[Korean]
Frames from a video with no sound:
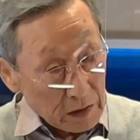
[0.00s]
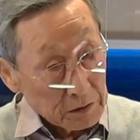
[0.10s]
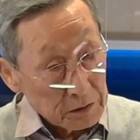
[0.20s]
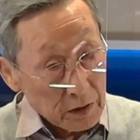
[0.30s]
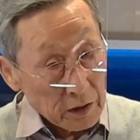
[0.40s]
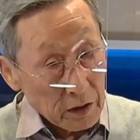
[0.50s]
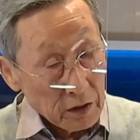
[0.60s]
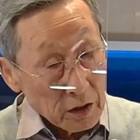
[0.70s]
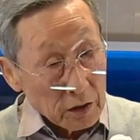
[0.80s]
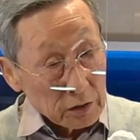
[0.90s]

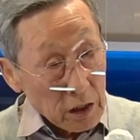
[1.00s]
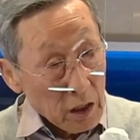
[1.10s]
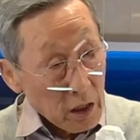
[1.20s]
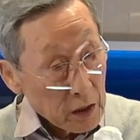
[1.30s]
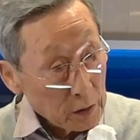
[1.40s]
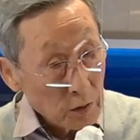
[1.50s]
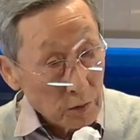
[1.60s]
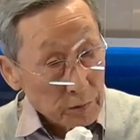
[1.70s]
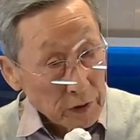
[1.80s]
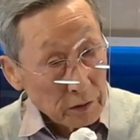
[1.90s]
은데다
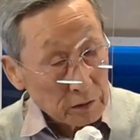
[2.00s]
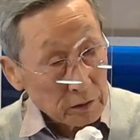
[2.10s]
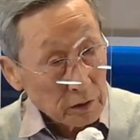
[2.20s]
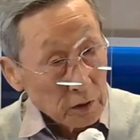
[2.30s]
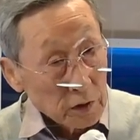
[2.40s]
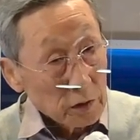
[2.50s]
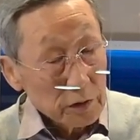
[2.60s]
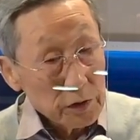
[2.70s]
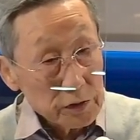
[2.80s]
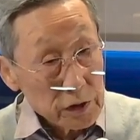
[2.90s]
해놓으면
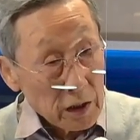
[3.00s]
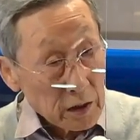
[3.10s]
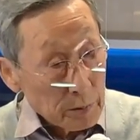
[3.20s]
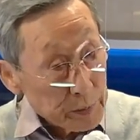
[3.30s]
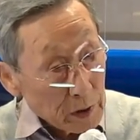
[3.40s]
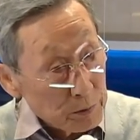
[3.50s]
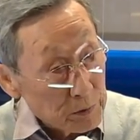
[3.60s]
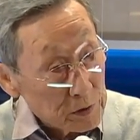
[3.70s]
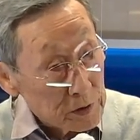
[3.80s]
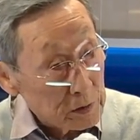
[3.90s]
의사가 뼈
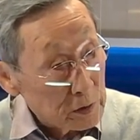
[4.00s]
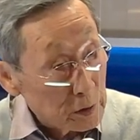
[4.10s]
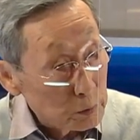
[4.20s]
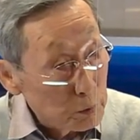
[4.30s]
부러지는 거